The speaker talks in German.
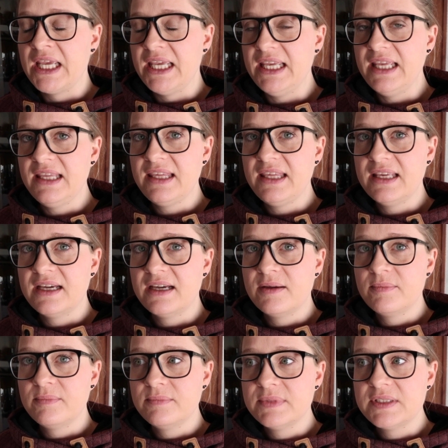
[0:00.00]
Ich
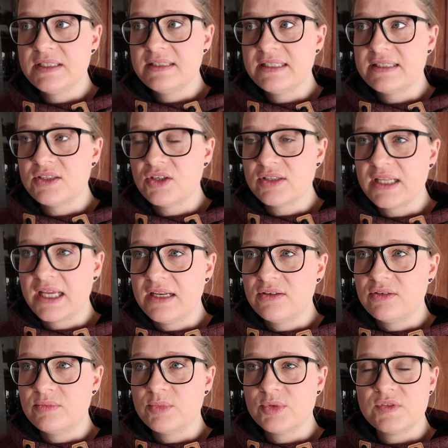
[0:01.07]
ähm, sitze jetzt noch
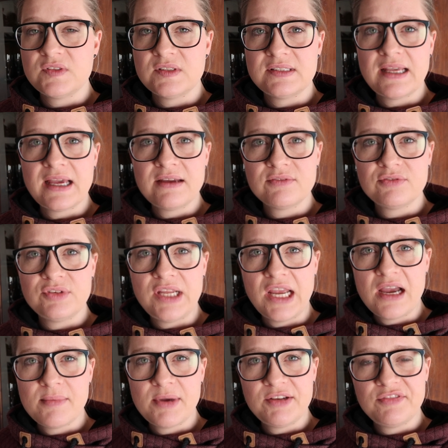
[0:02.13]
dran und muss Sachen für die
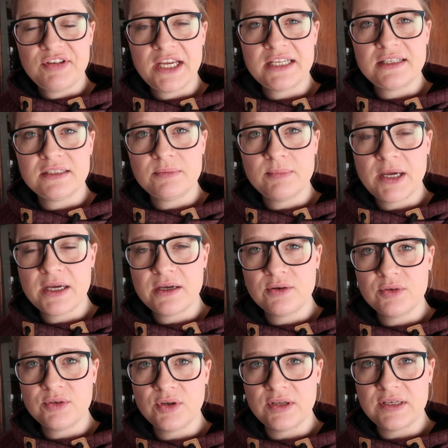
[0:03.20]
Arbeit fertig machen.
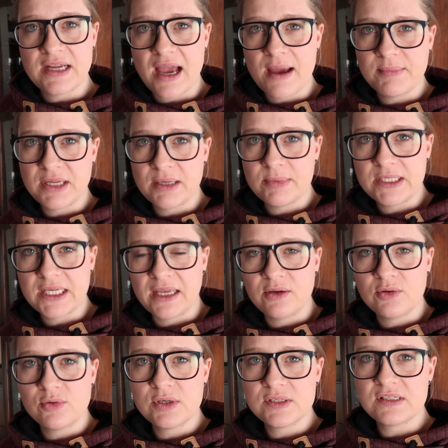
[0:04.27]
Und heute Abend habe ich
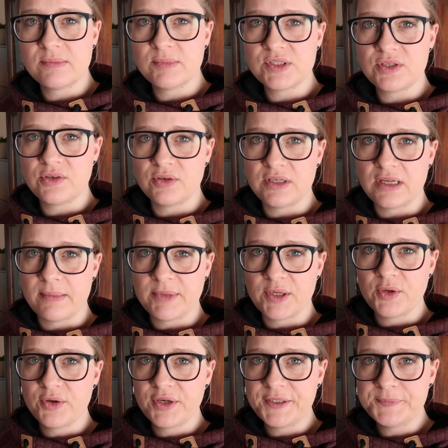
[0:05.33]
einen Kurs, da muss ich heute Abend
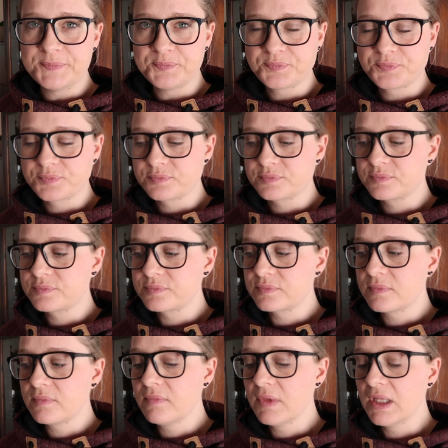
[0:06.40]
auch noch hin.
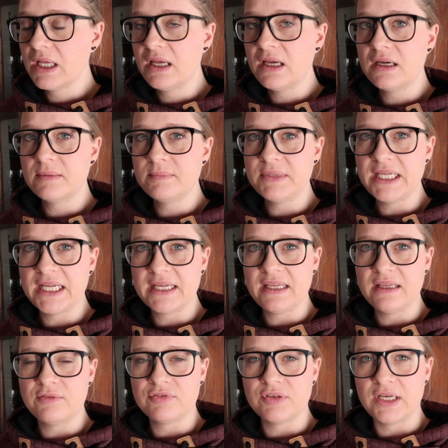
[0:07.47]
Ähm, der
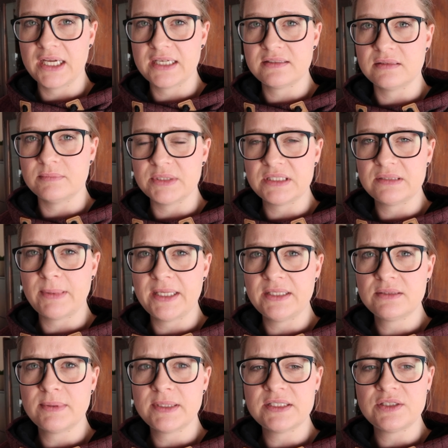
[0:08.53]
geht von 18 bis
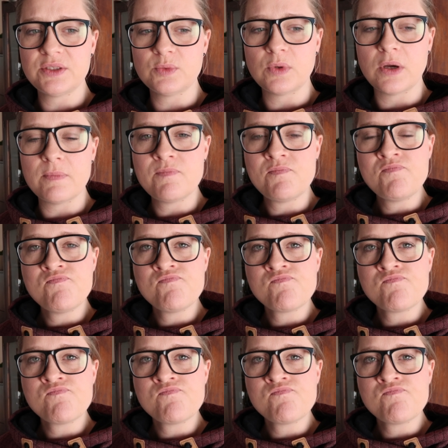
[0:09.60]
22 Uhr.